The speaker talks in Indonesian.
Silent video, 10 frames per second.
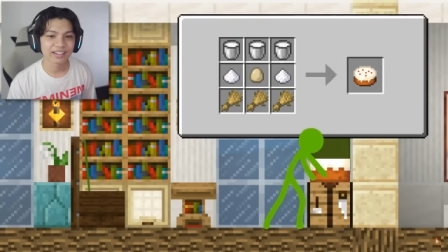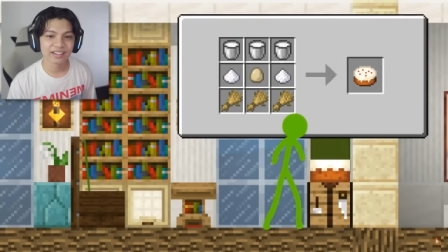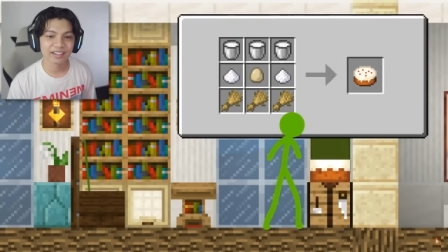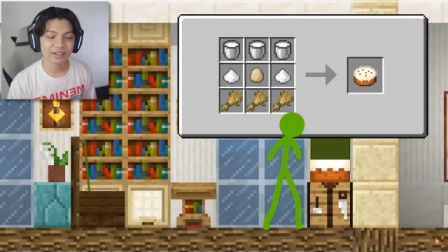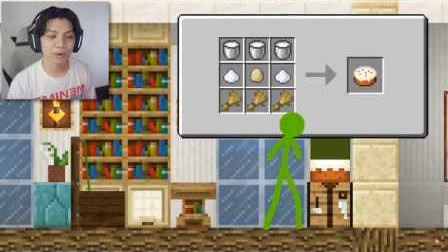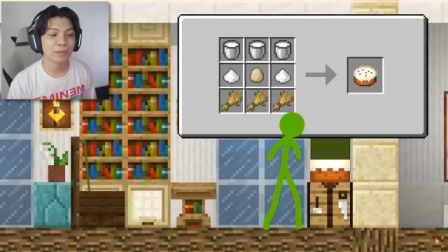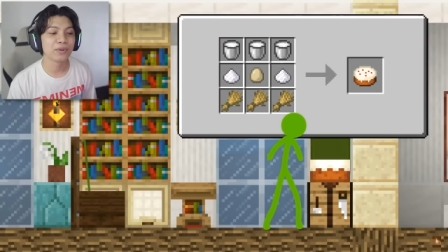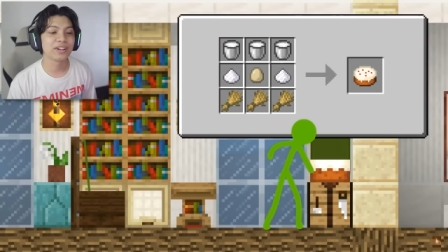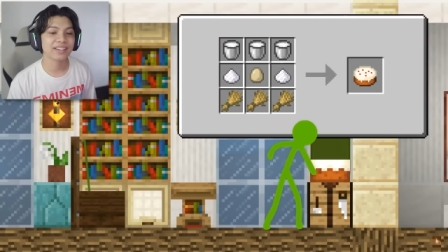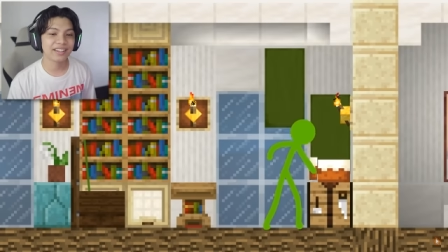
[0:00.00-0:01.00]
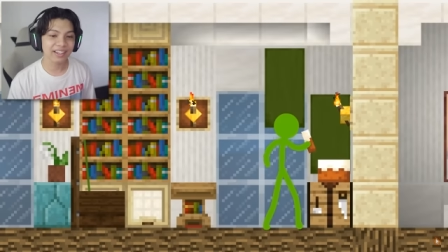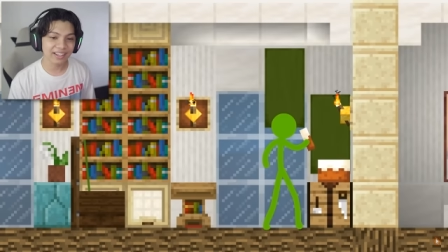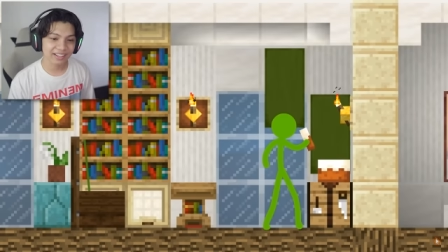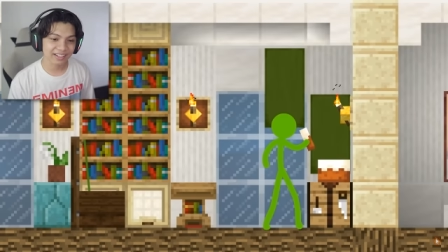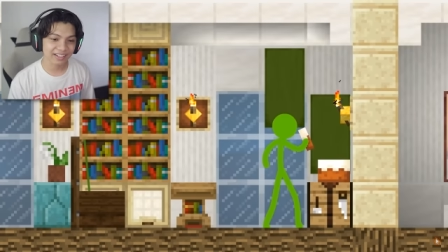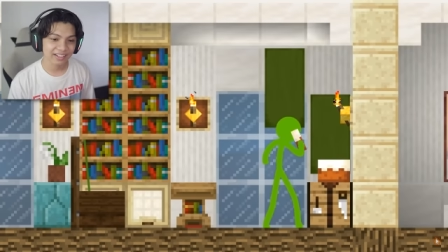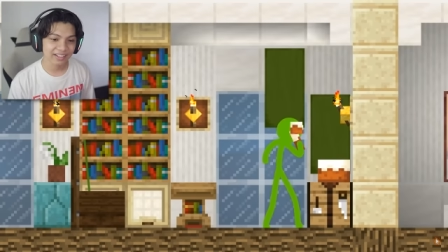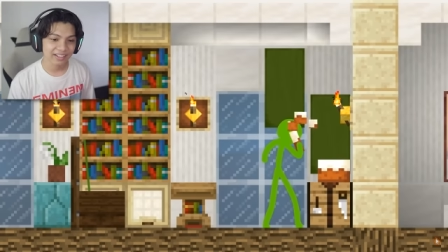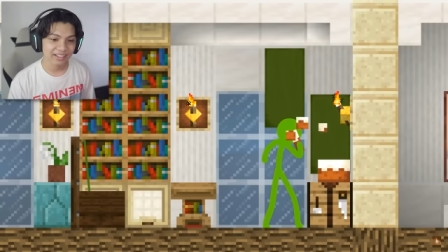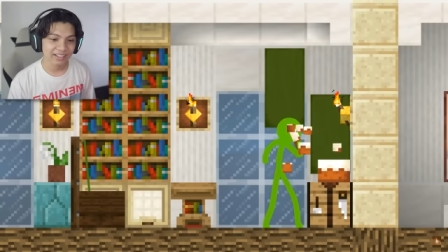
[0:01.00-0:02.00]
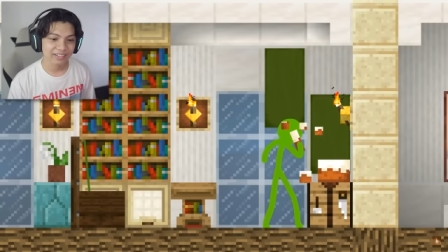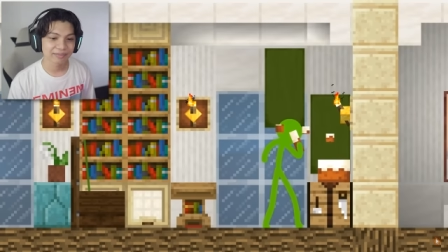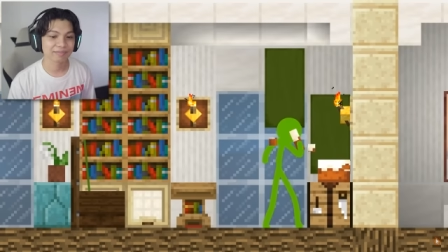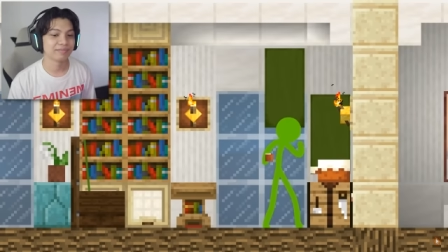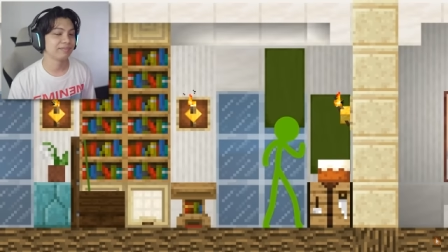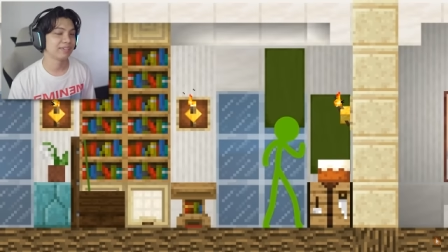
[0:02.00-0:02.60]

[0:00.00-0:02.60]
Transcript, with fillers: Aha, oh buat cake. Hmm,